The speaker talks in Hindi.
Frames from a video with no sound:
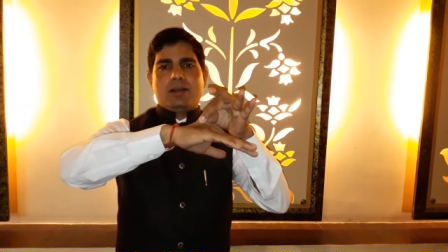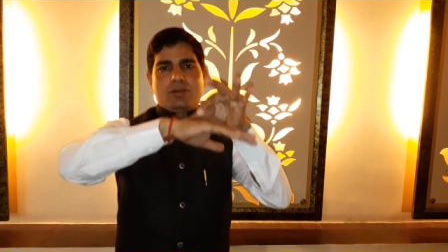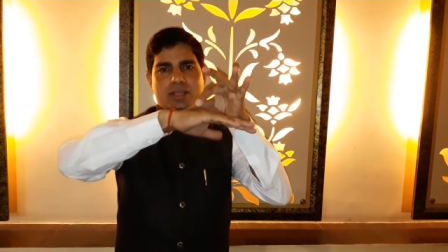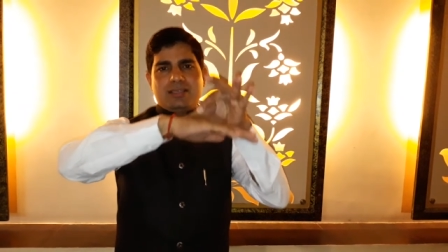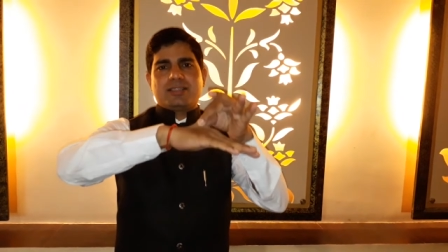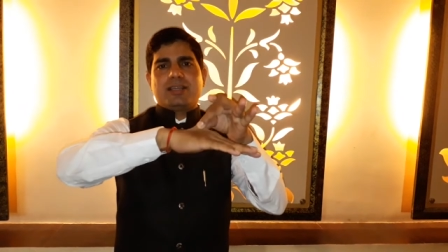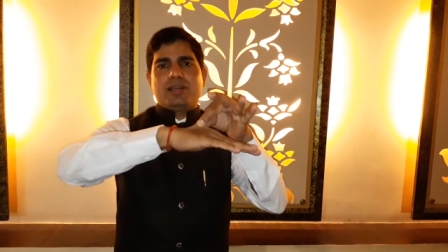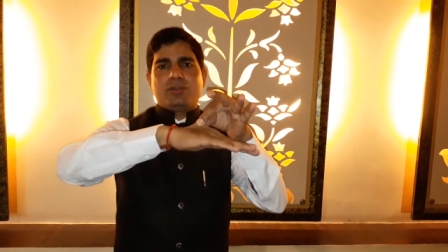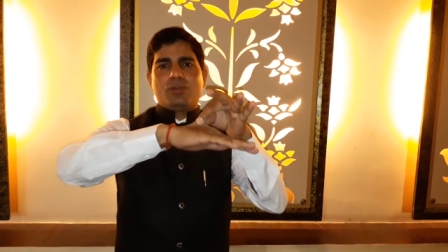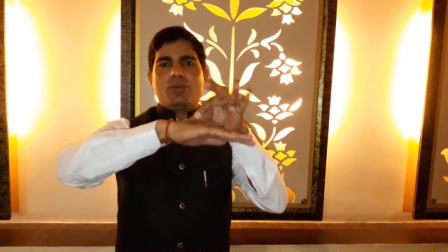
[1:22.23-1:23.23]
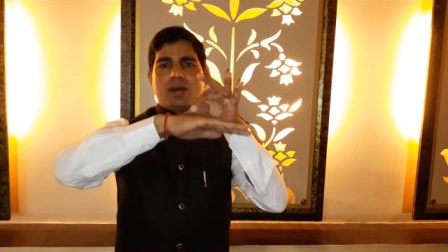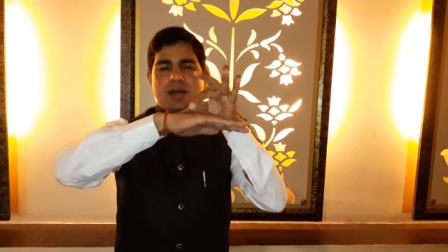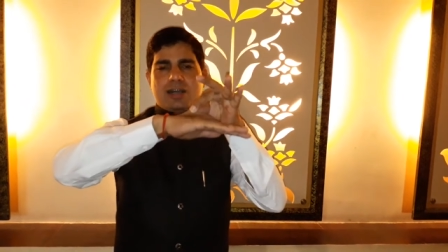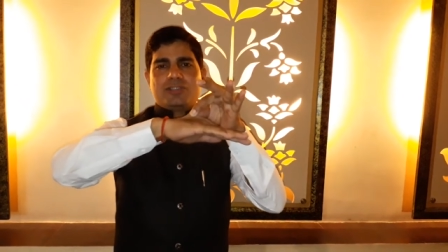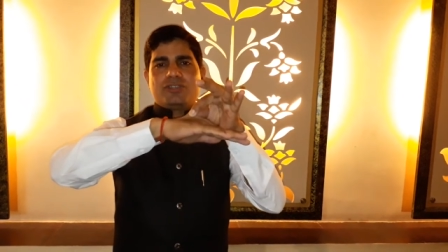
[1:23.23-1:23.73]
और इस शरीर को
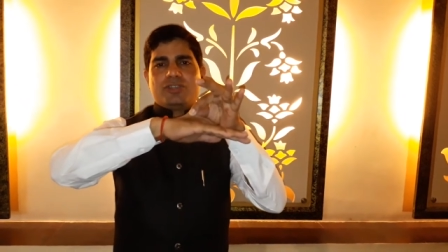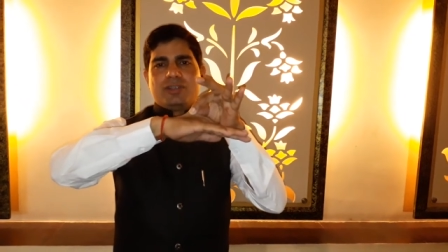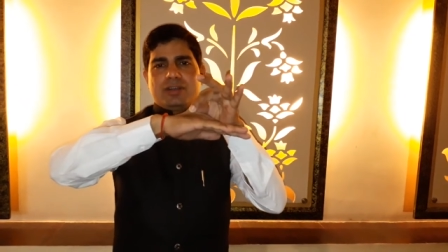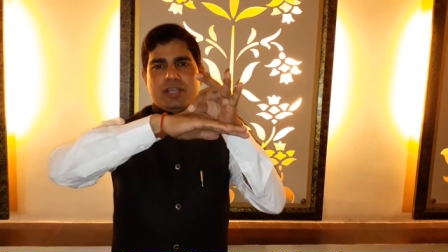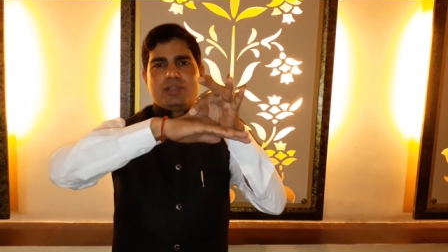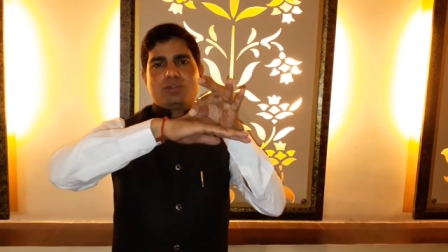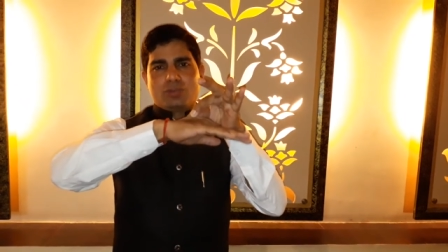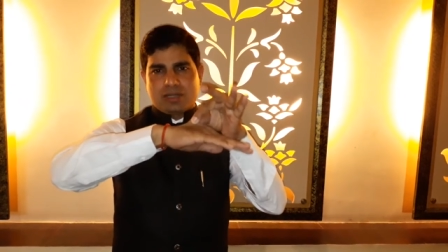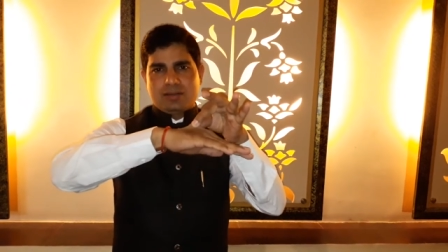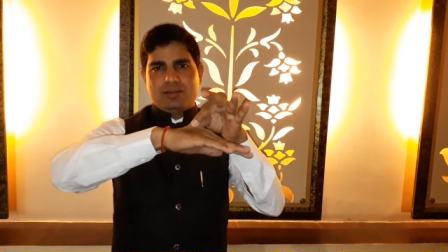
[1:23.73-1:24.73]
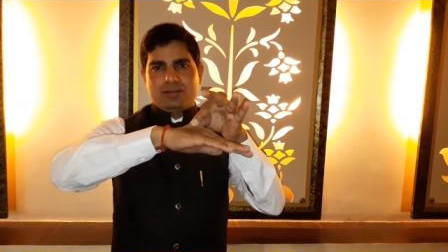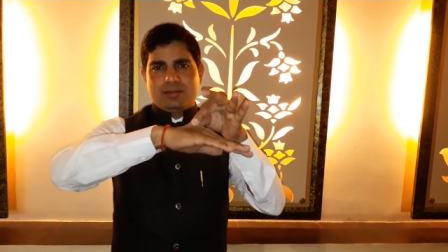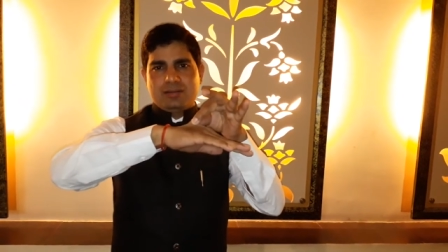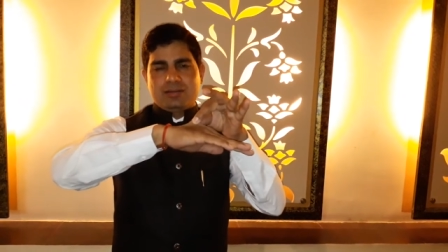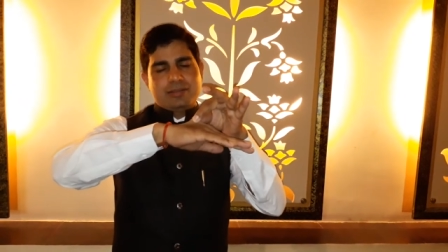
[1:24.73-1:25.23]
आज नहीं तो कल
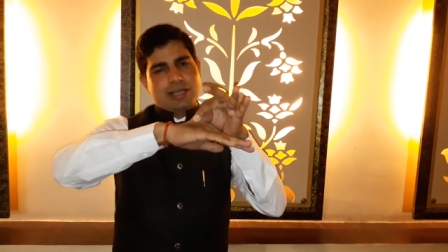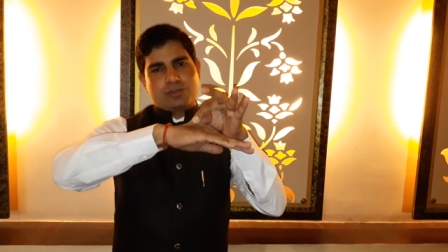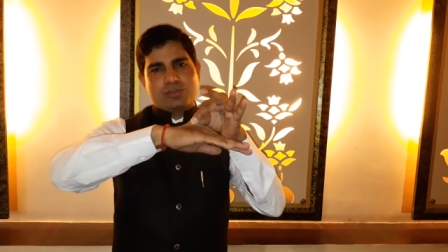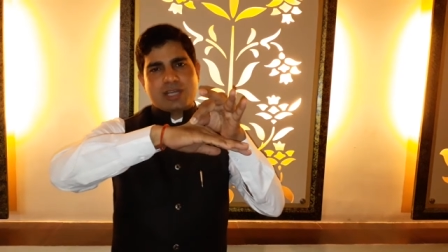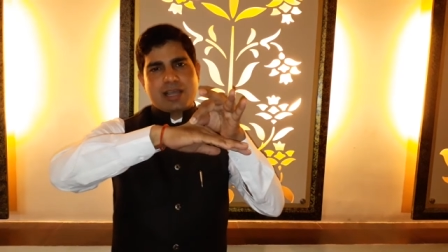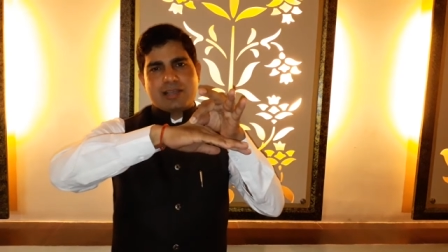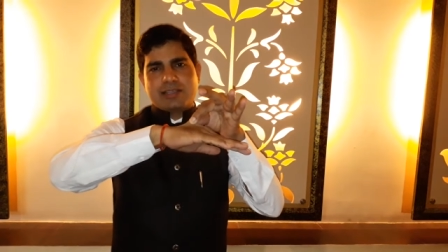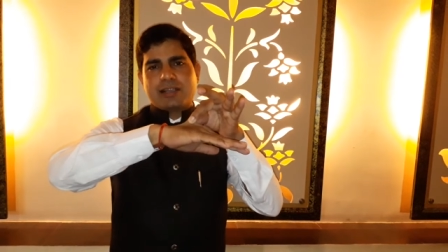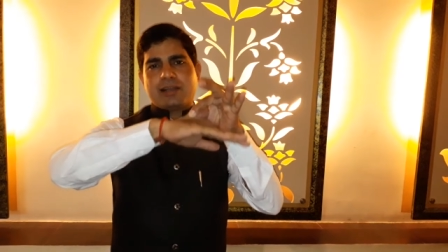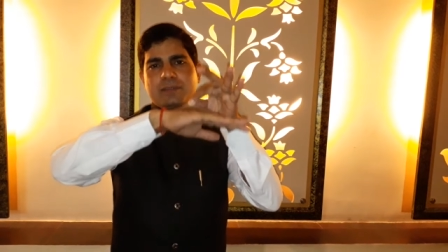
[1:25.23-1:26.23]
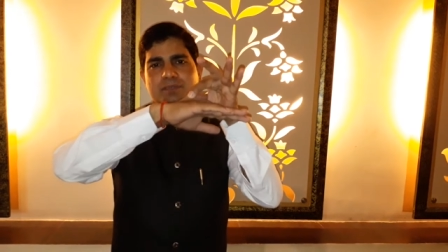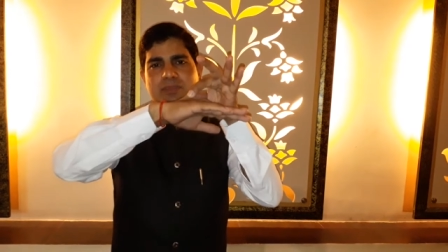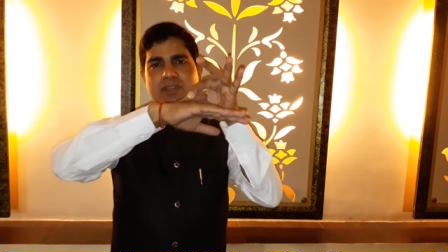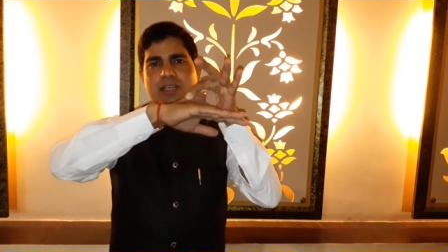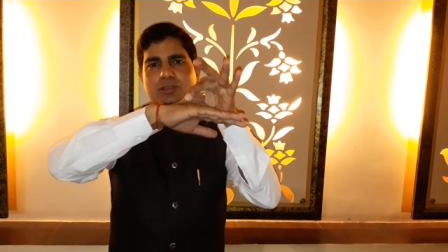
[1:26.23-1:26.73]
या तो जलाया जाएगा
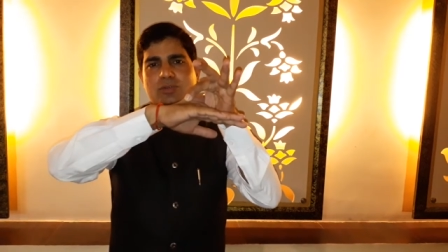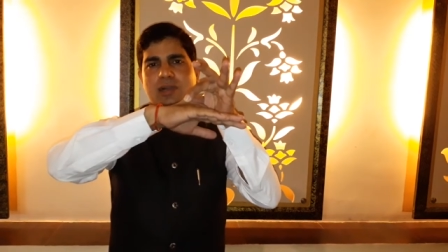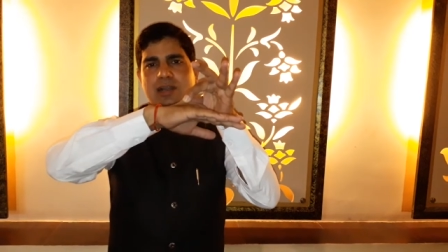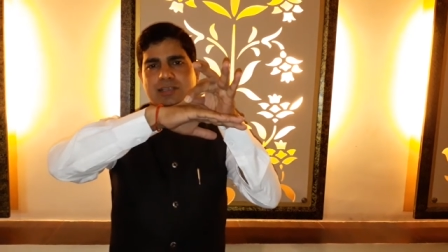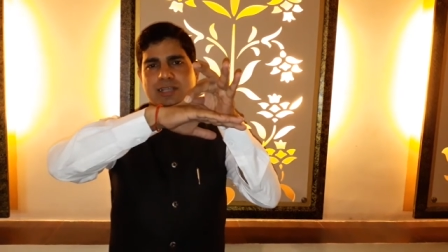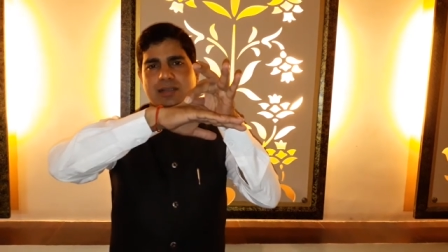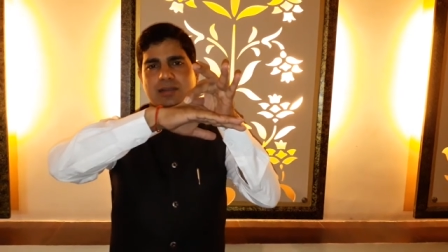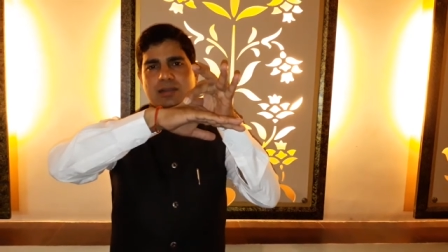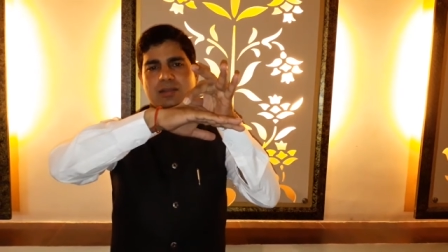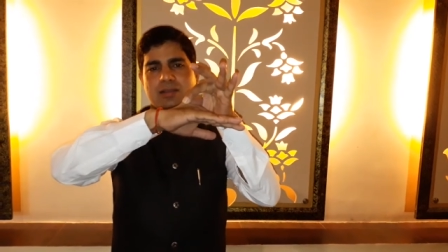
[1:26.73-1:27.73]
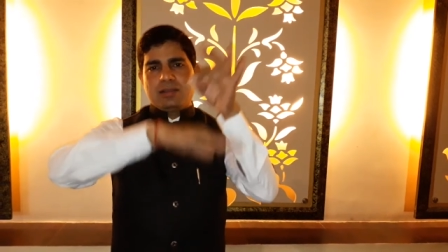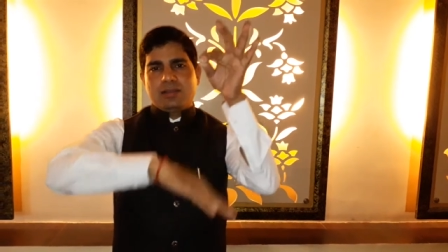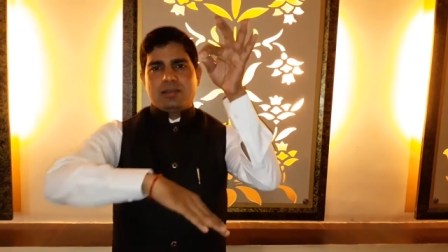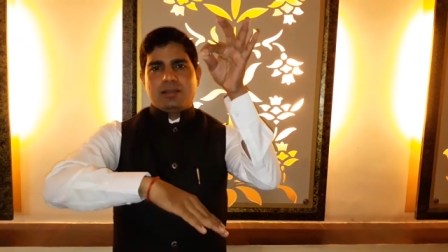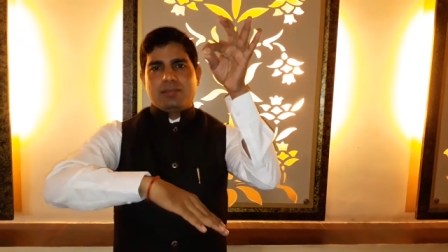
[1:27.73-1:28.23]
या तो गाड़ा जाएगा
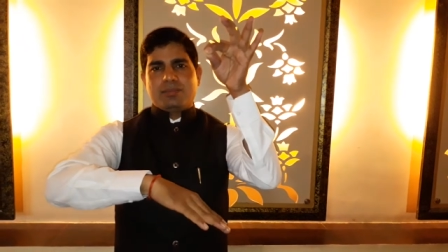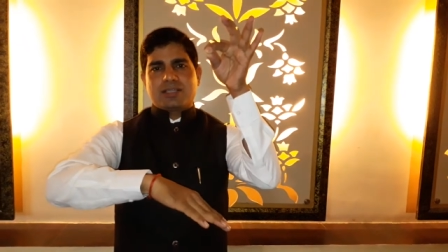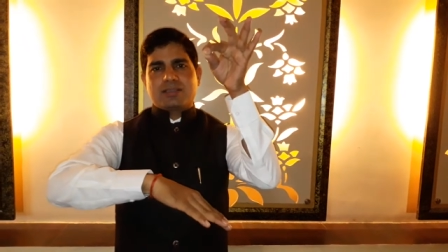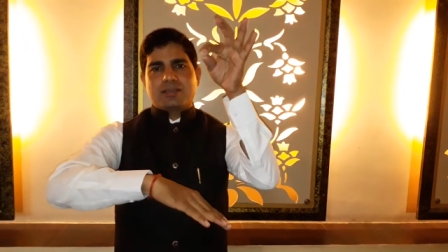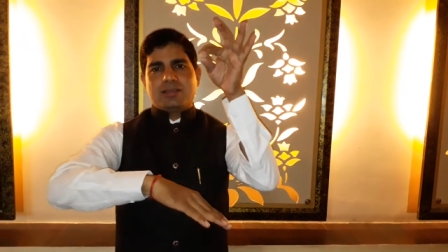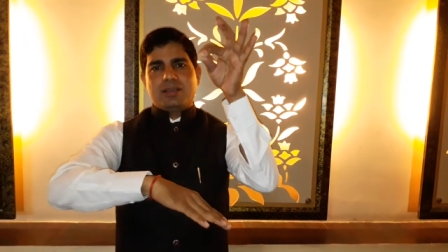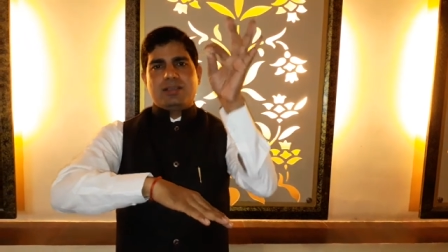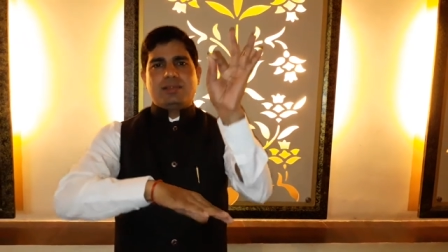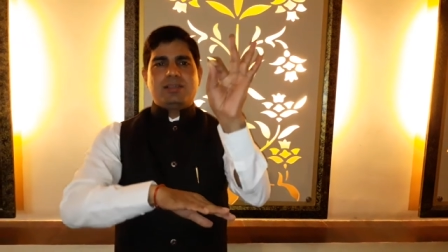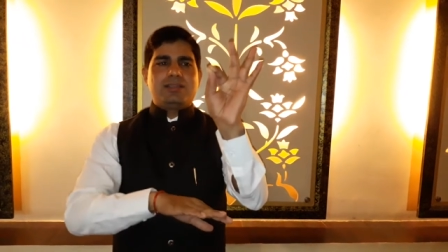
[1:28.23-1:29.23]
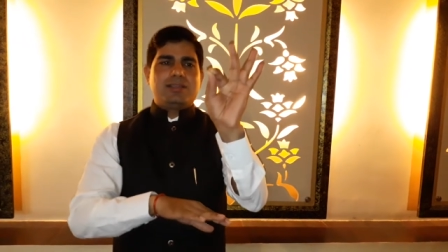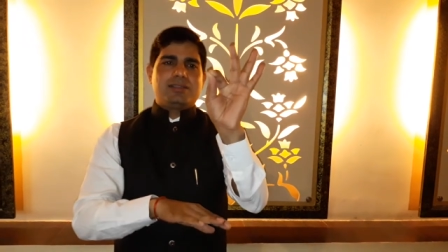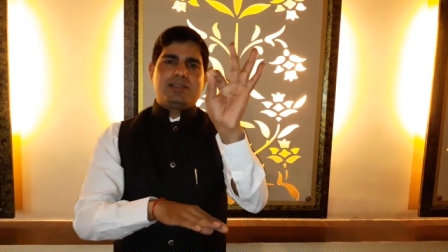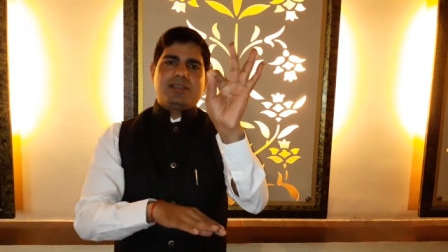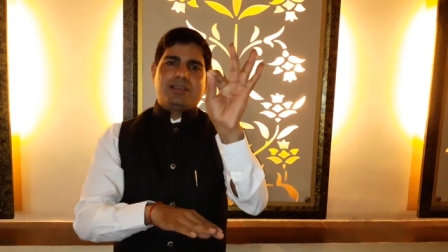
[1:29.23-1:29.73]
बस इतनी सी
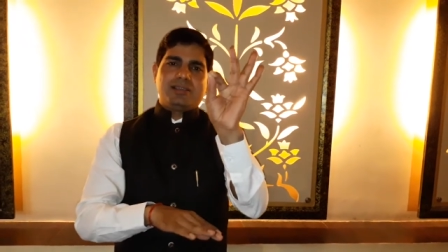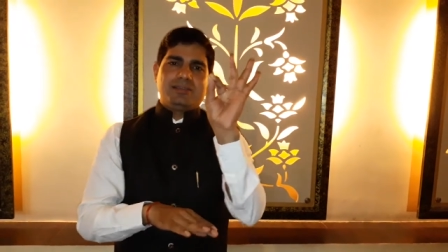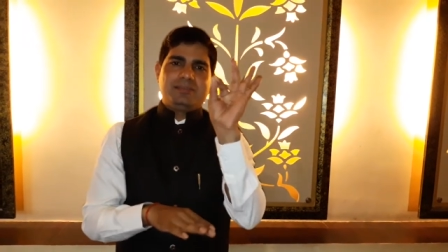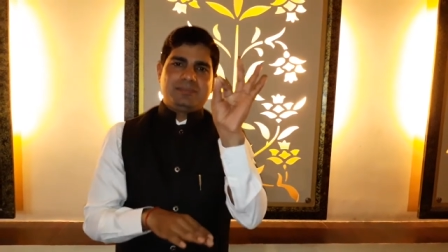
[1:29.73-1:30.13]
जिंदगी है